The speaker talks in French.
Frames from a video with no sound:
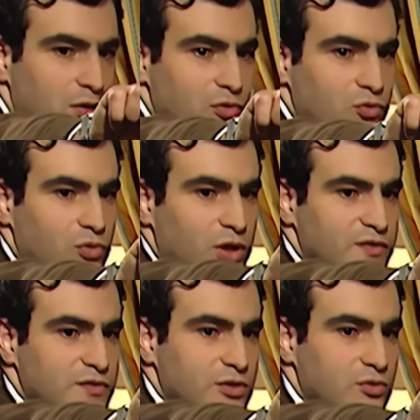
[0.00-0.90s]
Donc là,
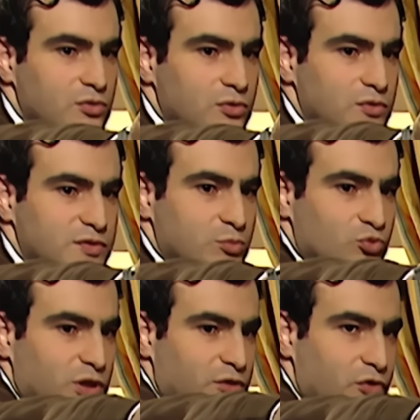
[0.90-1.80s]
c'est
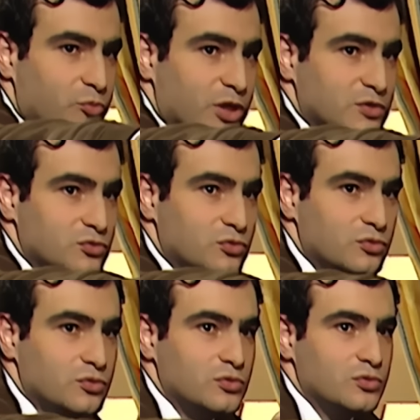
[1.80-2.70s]
mon téléphone perso, donc euh,